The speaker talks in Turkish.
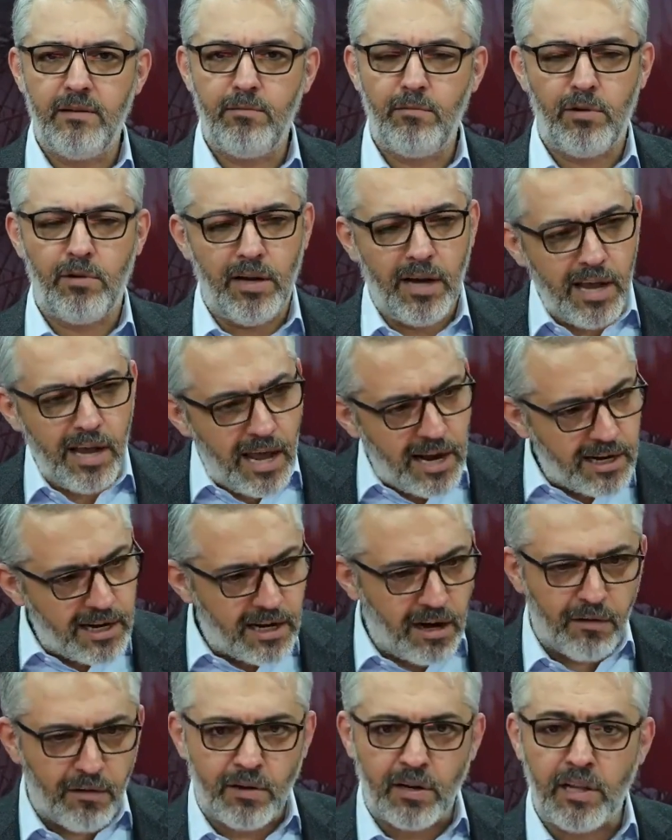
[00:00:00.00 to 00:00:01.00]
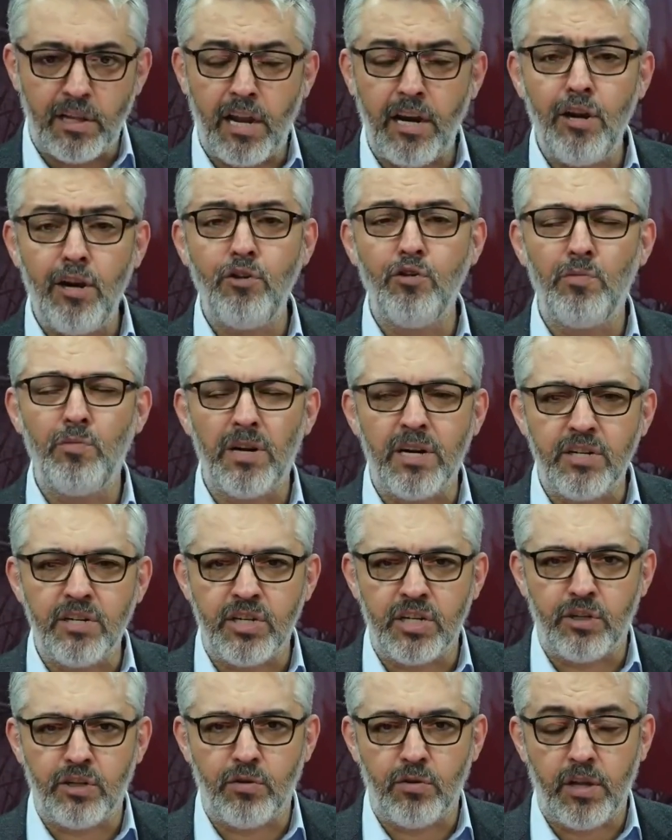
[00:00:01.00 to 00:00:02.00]
Böyle hayali kavgalarla numara
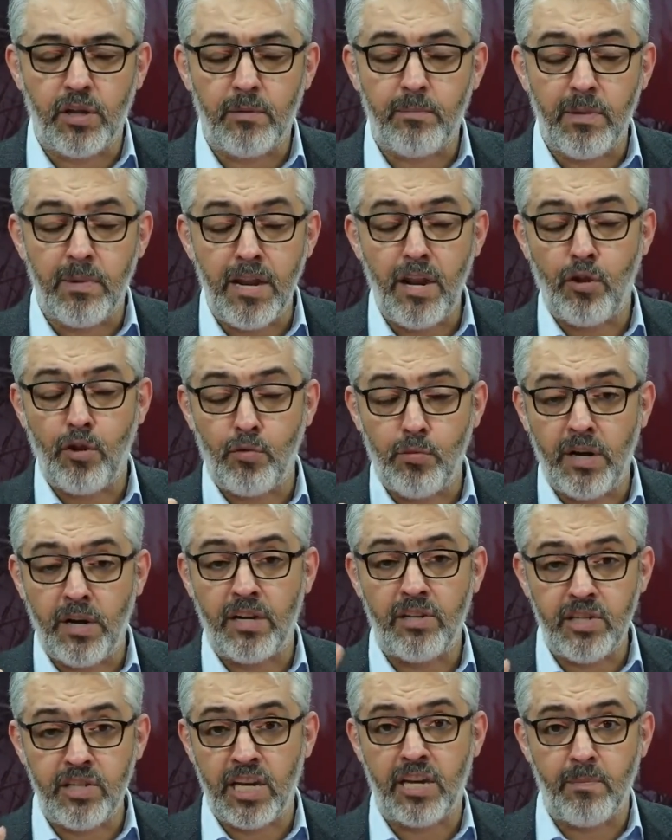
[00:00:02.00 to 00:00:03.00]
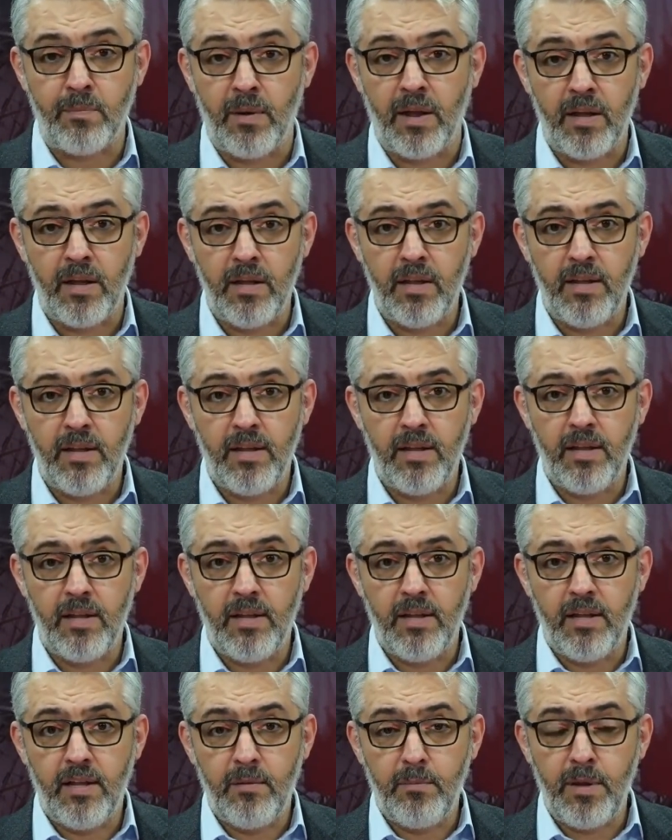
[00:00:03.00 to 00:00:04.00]
çekiyorlar. Bana numara çekme.
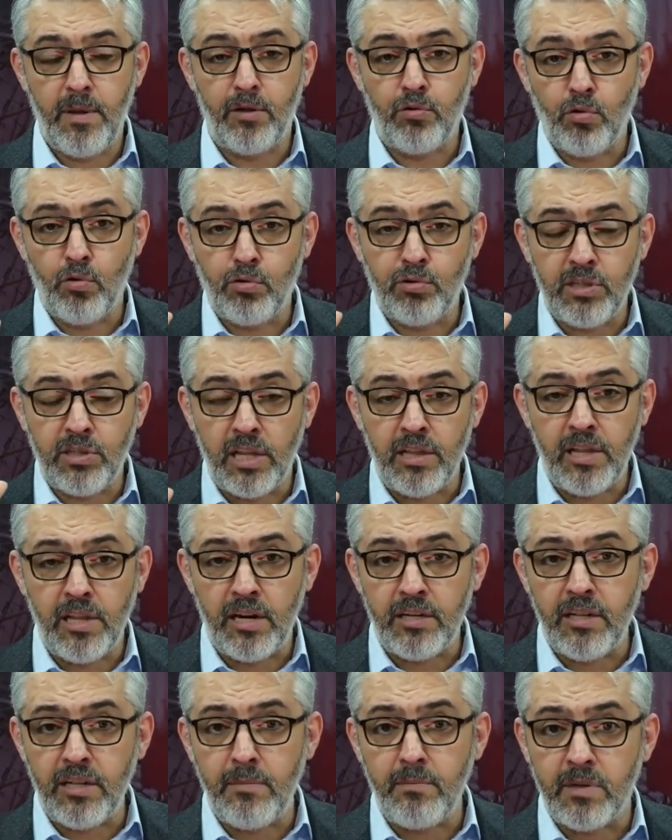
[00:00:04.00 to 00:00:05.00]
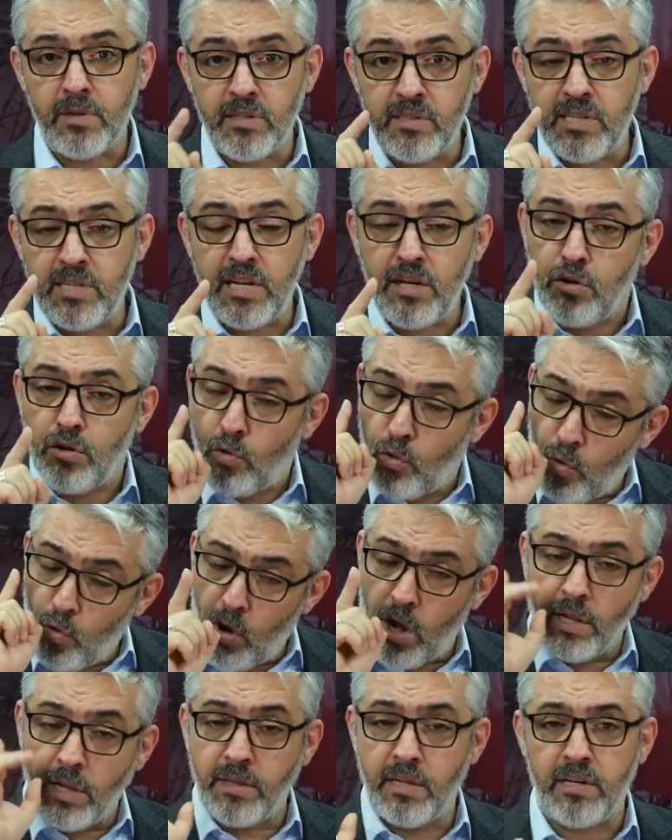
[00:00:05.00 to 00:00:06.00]
Ben 90'lardan beri senin
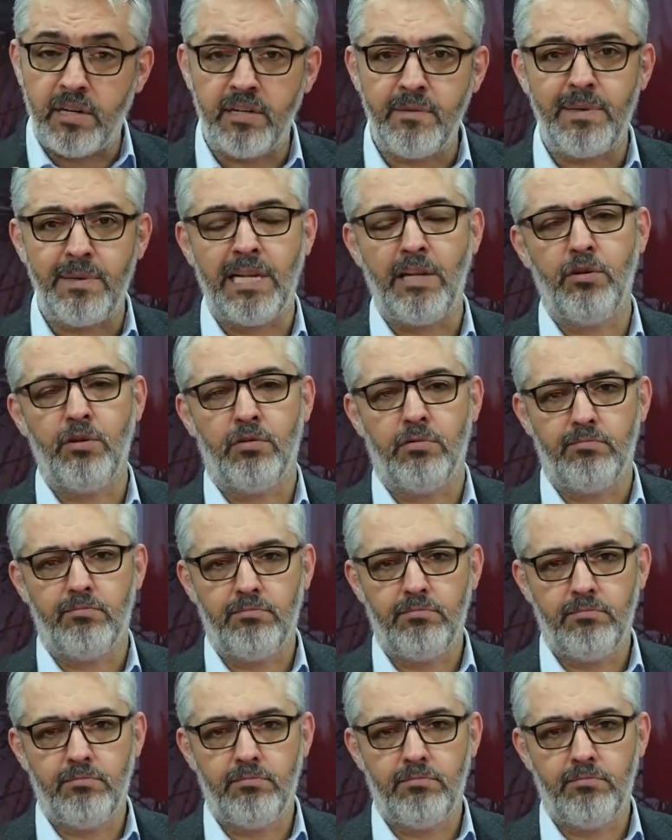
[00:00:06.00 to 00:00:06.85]
o anlarını biliyorum.